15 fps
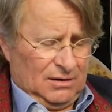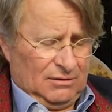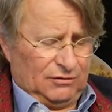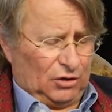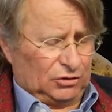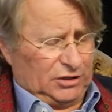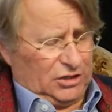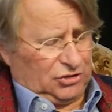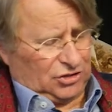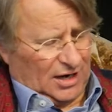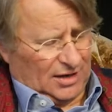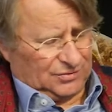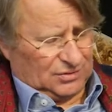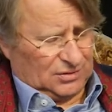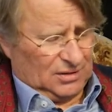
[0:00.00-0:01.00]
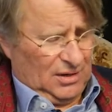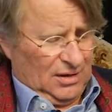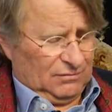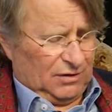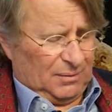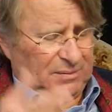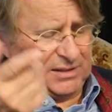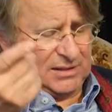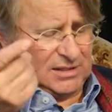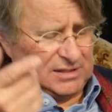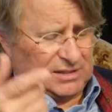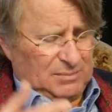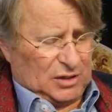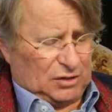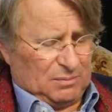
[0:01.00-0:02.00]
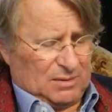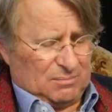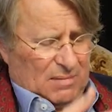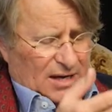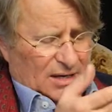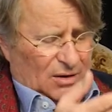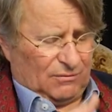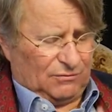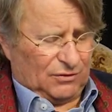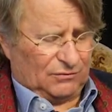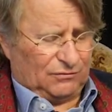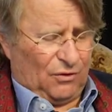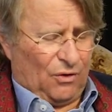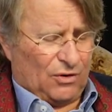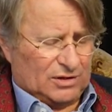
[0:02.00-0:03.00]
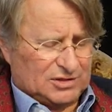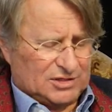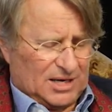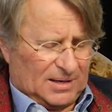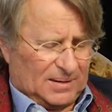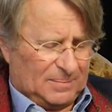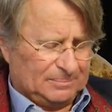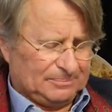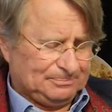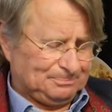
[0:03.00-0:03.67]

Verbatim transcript: Frau Dichand, verbinden Sie mich mit Meier von Vogelsang.